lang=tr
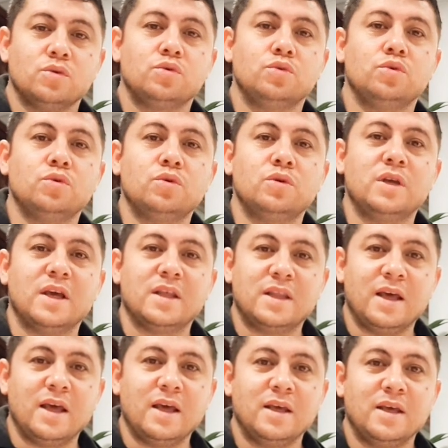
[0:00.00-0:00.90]

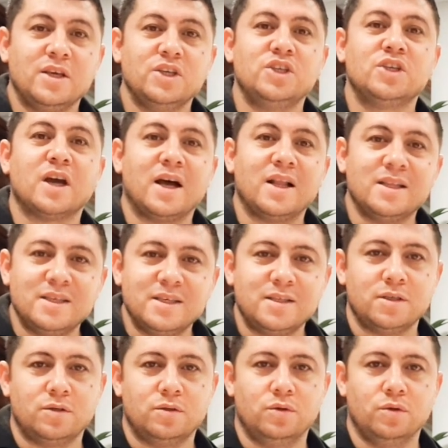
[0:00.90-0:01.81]
Suriye'de
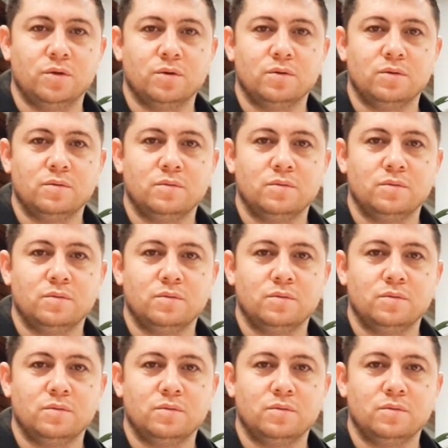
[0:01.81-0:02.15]
işgalcidir diyor.